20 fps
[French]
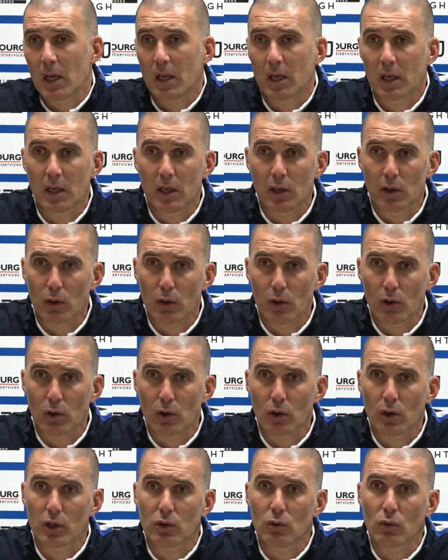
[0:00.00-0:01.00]
Euh,
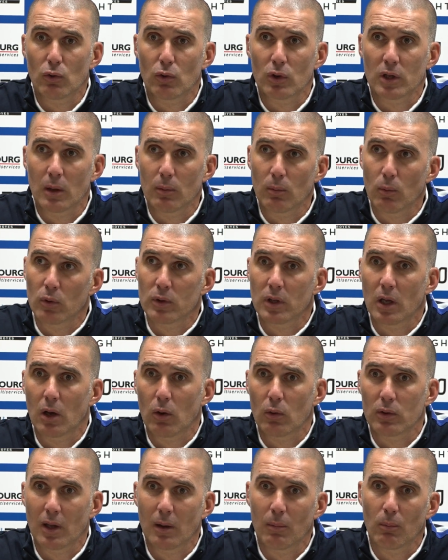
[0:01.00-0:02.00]
et, donc, on a, on, a,
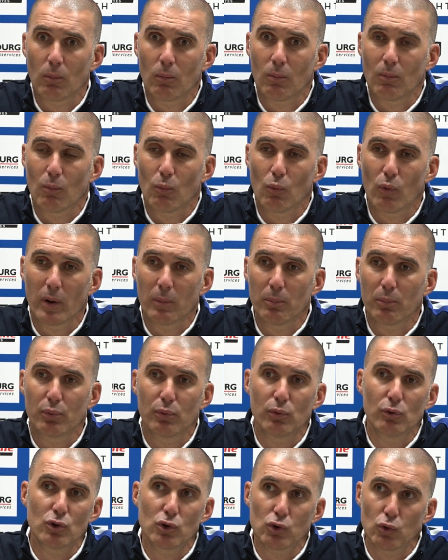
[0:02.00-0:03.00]
on a, moins
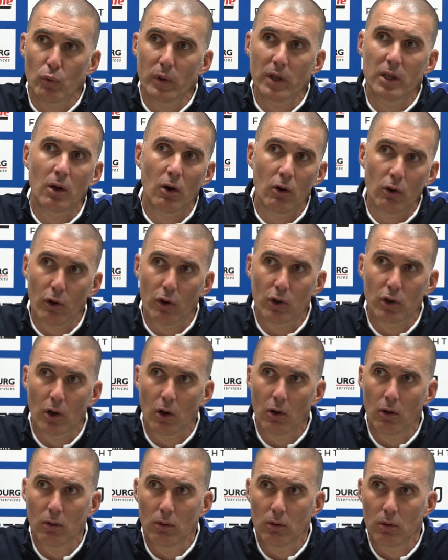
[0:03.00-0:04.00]
pu jouer dans leur
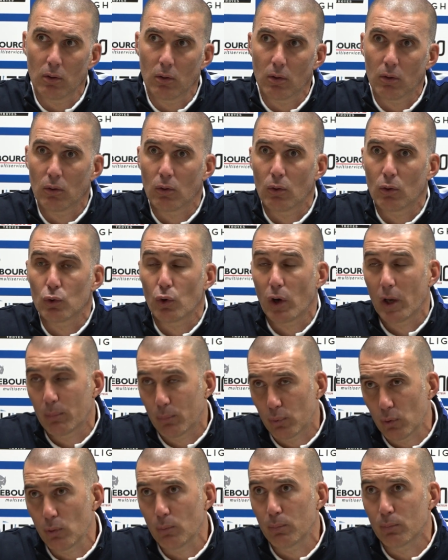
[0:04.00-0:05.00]
camp. Euh, on aurait
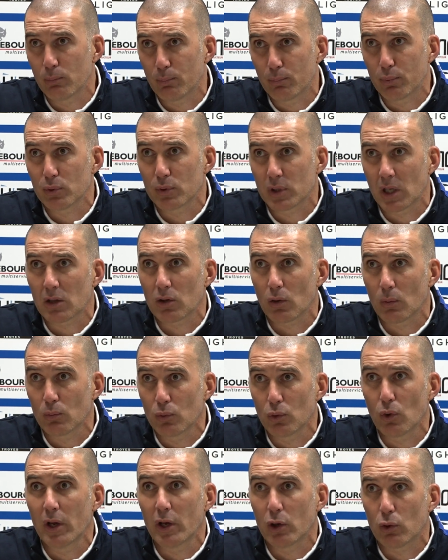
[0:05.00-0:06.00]
pu peut-être
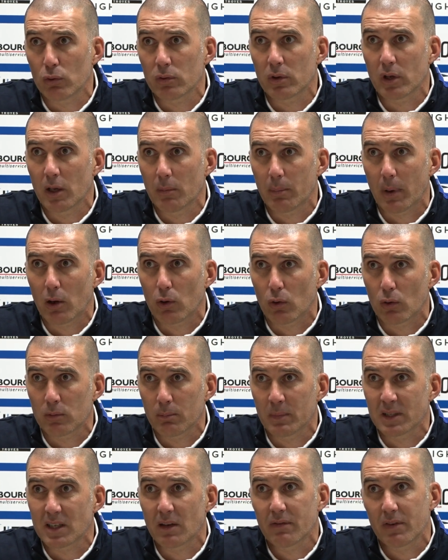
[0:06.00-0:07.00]
mieux les contrer, par contre.
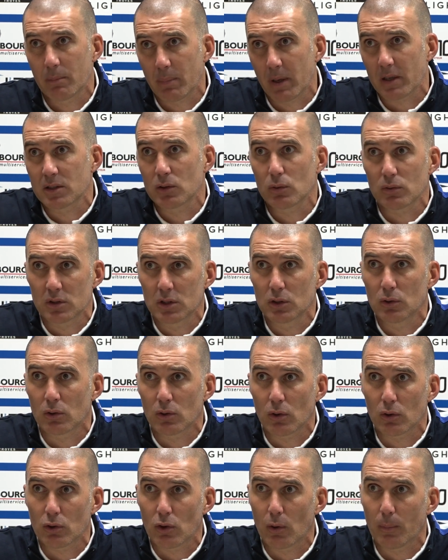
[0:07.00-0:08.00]
Mais ça fait partie aussi de
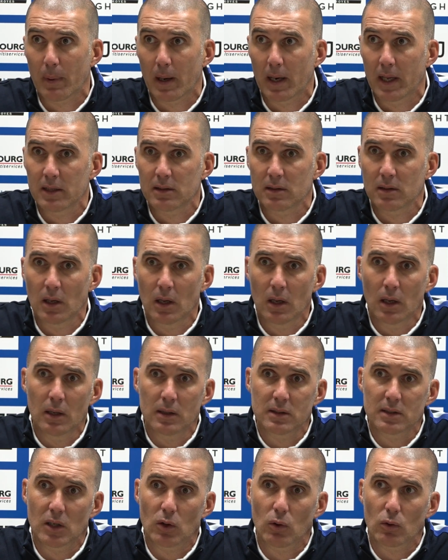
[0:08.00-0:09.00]
notre palette.
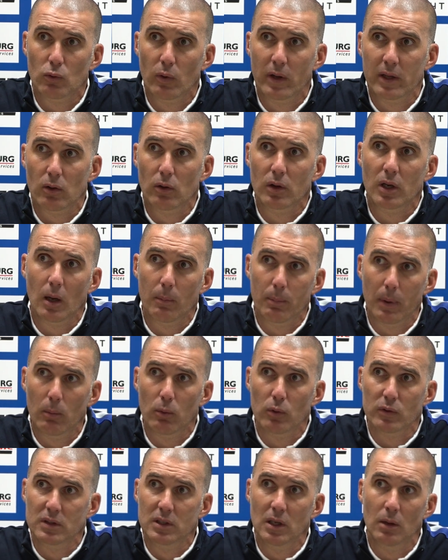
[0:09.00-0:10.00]
C'est qu'on doit être
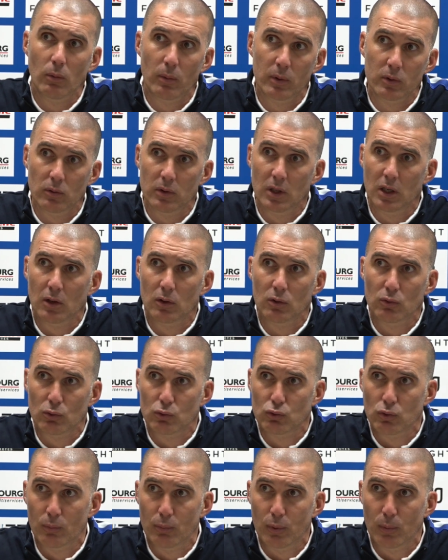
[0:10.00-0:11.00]
capable aussi, à un moment donné, quand on
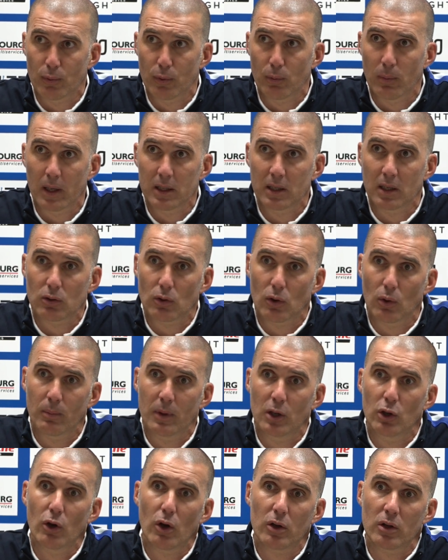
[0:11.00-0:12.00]
joue un peu plus bas, d'être
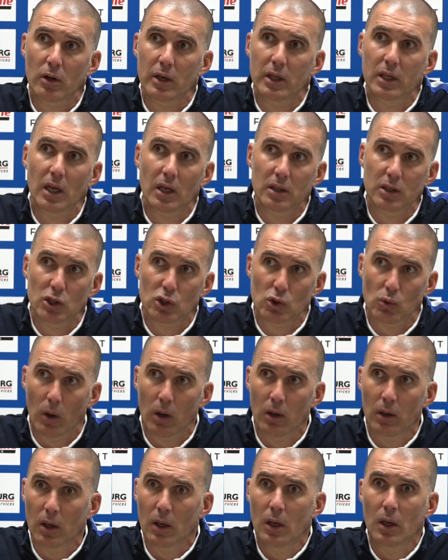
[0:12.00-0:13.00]
meilleur dans les derniers
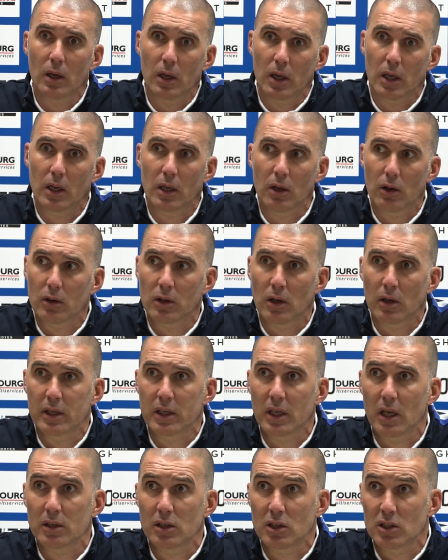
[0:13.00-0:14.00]
choix et euh, dans les
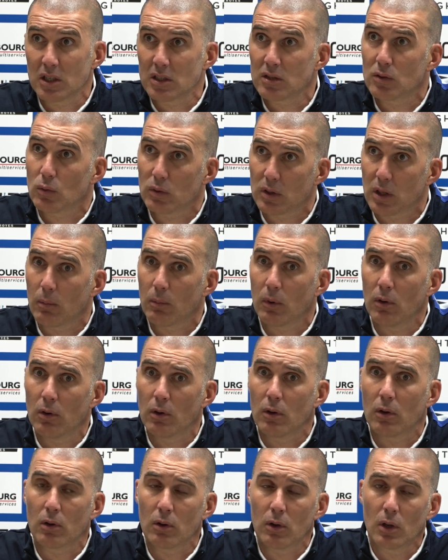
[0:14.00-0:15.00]
derniers gestes,
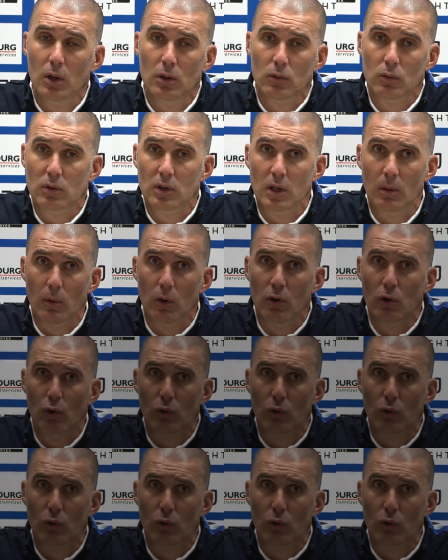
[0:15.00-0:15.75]
notamment, notamment en